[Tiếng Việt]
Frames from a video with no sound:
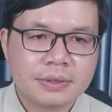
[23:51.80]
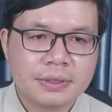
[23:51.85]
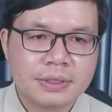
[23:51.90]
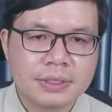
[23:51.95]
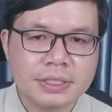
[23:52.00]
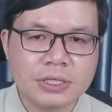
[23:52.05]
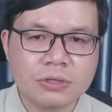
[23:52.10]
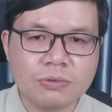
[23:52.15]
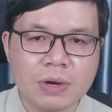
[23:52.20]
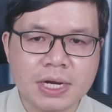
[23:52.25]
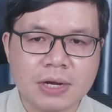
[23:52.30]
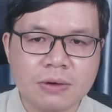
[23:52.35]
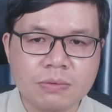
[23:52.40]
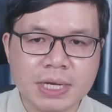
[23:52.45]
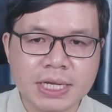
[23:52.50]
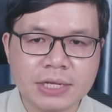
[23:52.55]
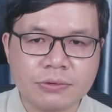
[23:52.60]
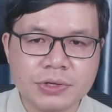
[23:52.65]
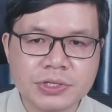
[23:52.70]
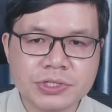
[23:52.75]
Những cuộc không
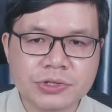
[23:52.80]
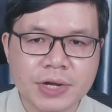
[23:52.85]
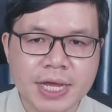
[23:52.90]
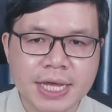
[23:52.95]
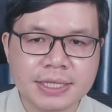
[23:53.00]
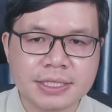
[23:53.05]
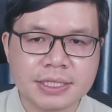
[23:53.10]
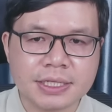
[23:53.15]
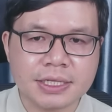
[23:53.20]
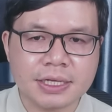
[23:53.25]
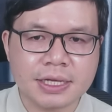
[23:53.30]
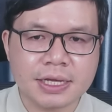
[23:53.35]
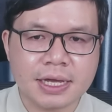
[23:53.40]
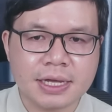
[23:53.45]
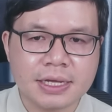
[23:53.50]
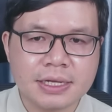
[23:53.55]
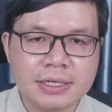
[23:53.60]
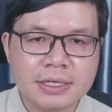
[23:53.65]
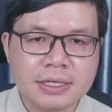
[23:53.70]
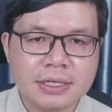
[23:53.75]
kích của Israel thì
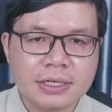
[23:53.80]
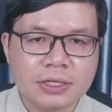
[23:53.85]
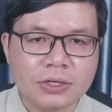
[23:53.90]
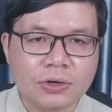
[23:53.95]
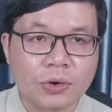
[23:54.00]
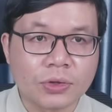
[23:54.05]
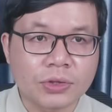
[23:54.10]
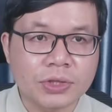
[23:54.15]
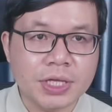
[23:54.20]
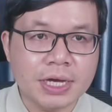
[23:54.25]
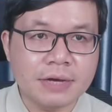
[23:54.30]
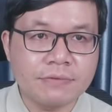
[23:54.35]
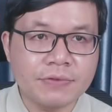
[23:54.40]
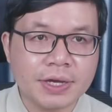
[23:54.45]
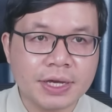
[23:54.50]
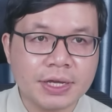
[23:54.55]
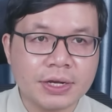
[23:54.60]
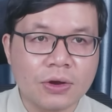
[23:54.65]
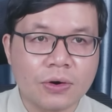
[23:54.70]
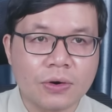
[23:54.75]
ờ, nổi tiếng về
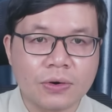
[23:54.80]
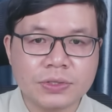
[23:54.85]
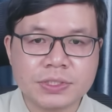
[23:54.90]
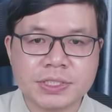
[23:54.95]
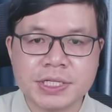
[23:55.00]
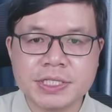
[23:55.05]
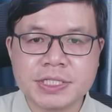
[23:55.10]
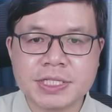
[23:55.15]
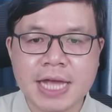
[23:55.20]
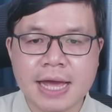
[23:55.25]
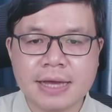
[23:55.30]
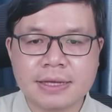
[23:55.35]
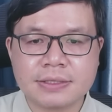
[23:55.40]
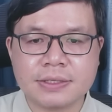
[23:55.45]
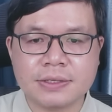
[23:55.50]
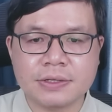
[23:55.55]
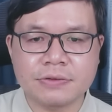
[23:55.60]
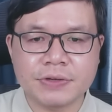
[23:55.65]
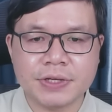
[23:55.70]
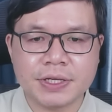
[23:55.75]
cái độ chính xác,
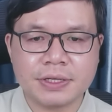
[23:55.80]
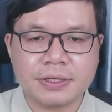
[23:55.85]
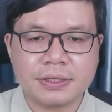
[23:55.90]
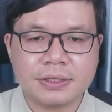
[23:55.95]
thưa quý vị.